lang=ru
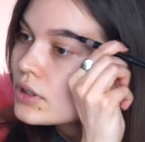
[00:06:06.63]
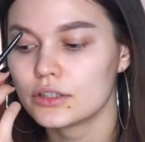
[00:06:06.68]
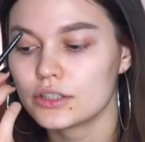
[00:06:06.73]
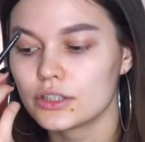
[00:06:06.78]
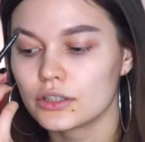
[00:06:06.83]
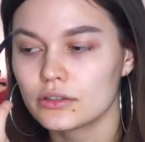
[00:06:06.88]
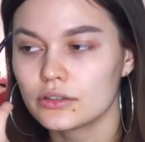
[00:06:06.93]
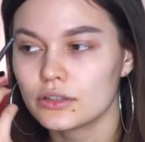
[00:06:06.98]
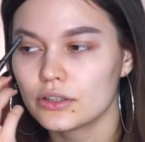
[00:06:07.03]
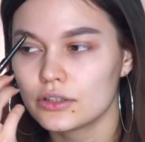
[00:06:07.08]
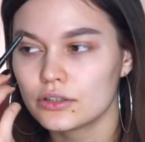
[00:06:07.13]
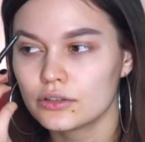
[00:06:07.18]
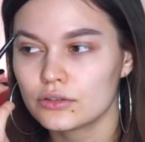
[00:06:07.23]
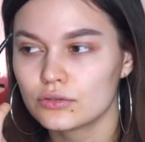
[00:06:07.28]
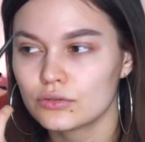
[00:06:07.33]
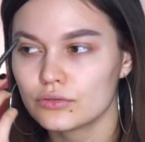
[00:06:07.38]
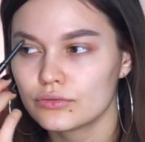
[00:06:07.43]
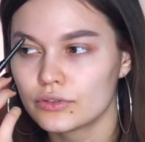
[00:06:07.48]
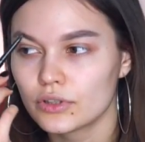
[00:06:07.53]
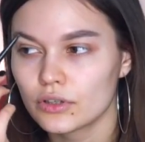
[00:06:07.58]
Сейчас я
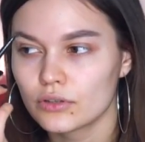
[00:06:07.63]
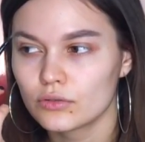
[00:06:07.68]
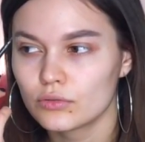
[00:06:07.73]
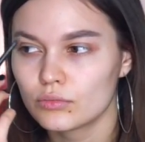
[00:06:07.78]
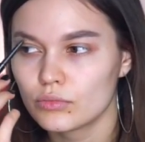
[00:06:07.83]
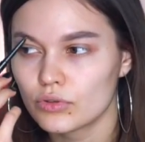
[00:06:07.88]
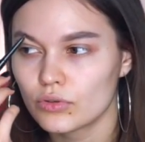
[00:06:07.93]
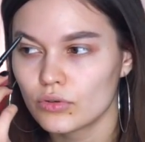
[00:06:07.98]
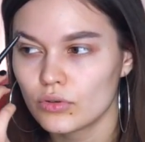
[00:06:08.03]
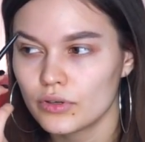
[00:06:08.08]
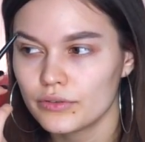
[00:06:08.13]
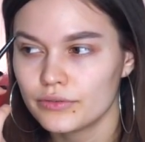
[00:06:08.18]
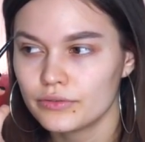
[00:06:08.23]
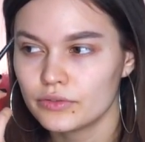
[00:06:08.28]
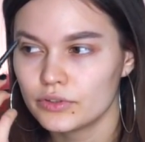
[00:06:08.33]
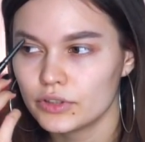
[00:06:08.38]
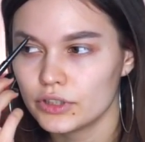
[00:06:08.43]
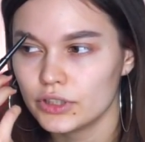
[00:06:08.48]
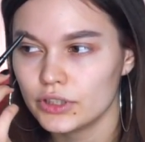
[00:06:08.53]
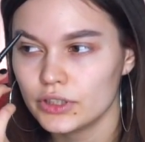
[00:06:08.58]
рисую вторую бровь
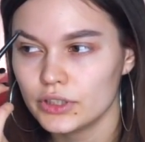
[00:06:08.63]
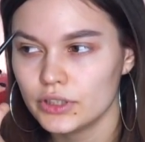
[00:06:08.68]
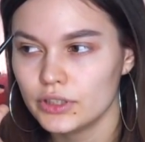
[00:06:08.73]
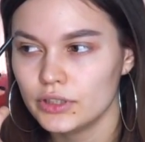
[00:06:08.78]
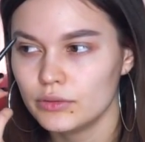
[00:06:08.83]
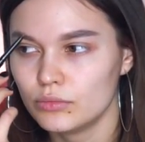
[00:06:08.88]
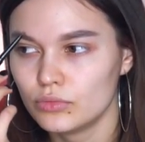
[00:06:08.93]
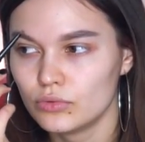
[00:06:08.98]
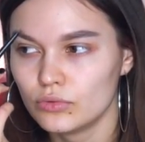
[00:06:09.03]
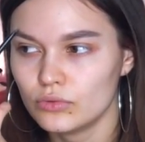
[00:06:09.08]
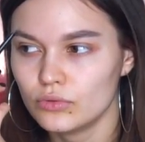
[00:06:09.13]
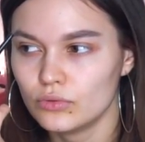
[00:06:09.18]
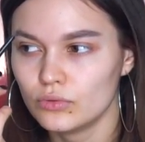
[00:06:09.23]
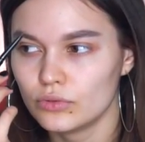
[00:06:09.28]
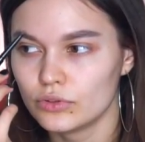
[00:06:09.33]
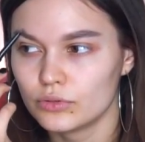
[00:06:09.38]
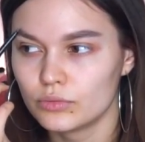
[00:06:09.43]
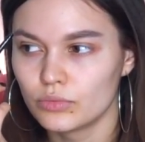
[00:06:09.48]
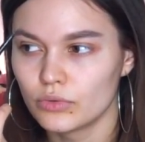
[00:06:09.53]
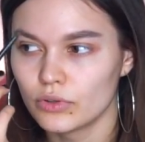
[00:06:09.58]
и
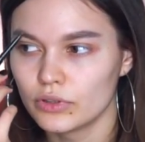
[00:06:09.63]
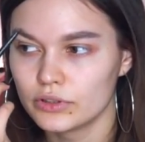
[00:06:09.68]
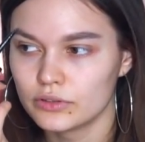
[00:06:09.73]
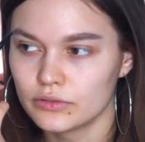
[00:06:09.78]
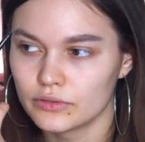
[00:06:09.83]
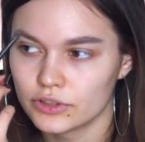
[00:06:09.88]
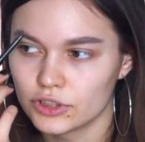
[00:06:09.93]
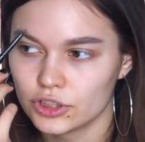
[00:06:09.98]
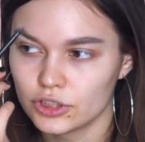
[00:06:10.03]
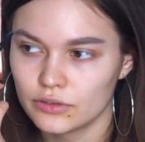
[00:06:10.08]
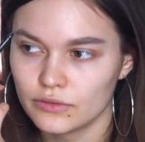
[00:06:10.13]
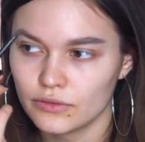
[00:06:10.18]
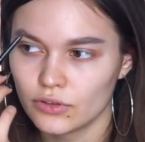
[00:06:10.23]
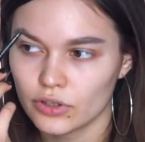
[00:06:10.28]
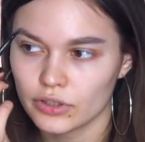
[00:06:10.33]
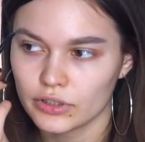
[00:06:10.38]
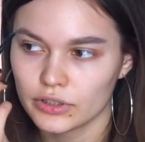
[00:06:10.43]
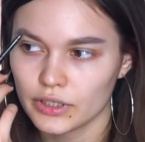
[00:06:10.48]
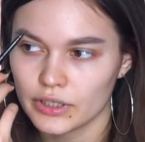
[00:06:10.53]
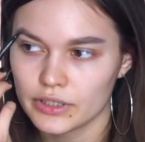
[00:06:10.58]
буду использовать
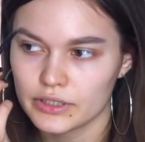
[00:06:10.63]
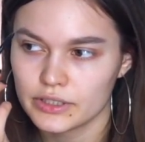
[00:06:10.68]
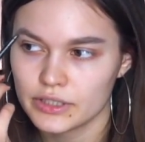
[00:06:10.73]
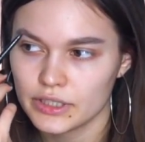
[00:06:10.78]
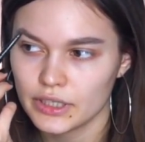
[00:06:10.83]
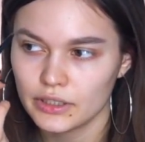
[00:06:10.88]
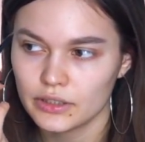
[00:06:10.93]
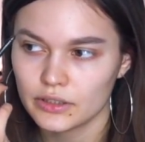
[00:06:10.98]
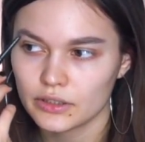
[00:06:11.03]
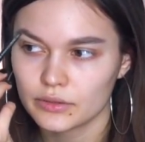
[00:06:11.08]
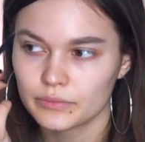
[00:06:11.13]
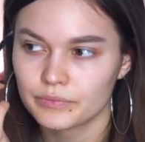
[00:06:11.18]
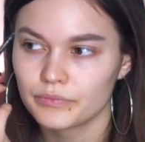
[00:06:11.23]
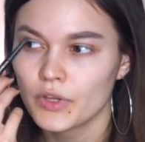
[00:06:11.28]
четвертый оттенок.